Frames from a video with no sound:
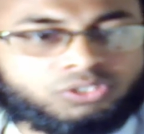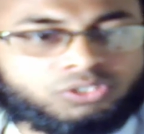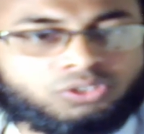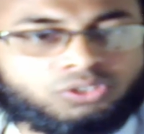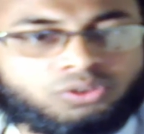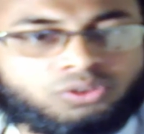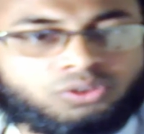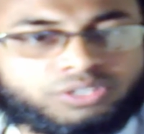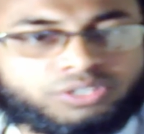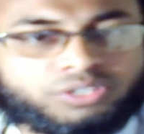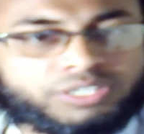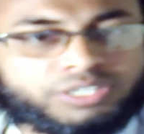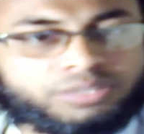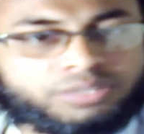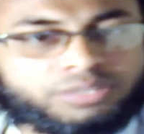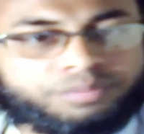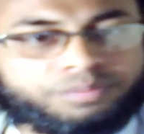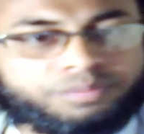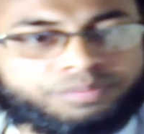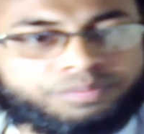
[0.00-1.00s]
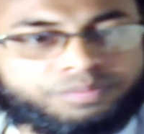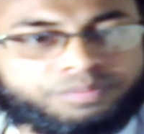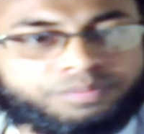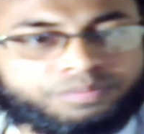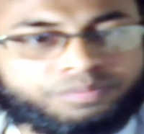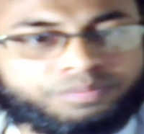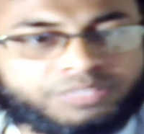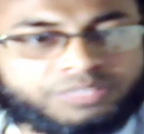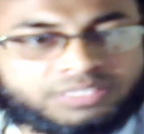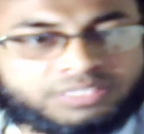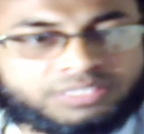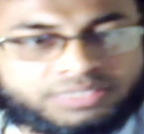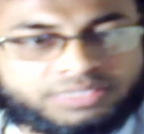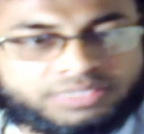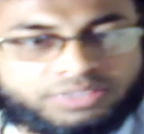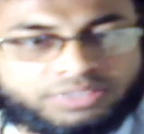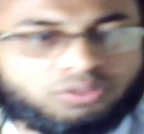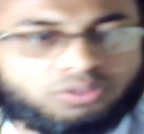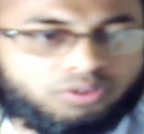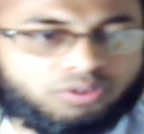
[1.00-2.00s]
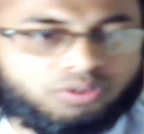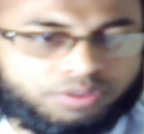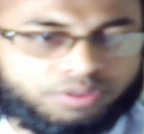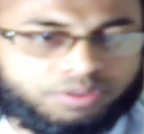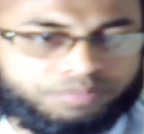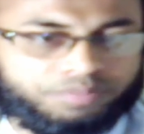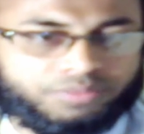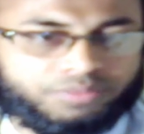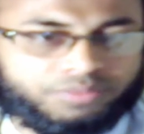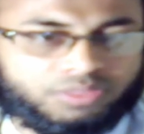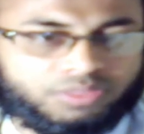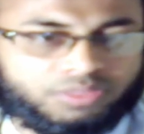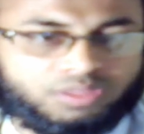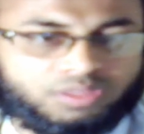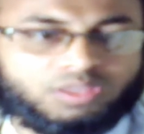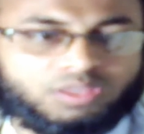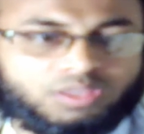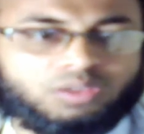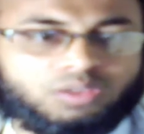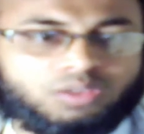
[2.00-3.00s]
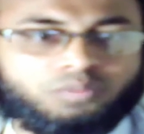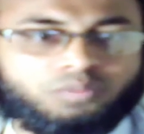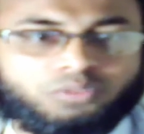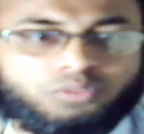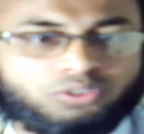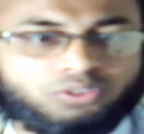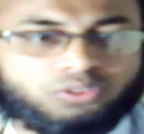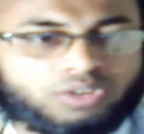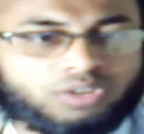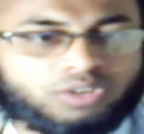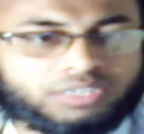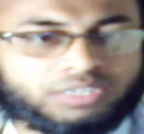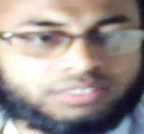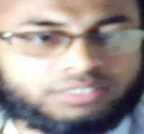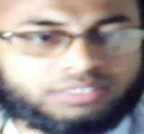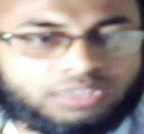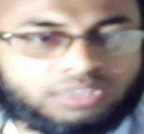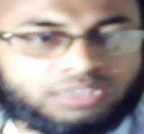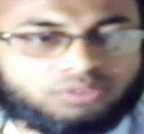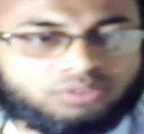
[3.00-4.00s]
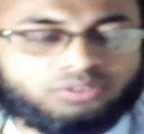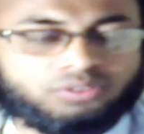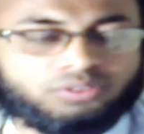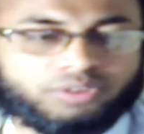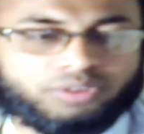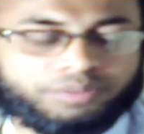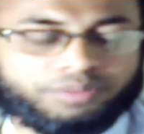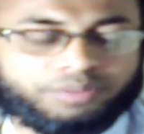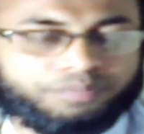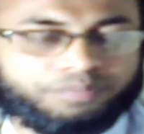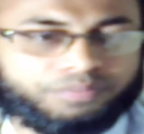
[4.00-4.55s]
যখন সেটি বিস্তৃত হয় বড় আকার ধারণ করে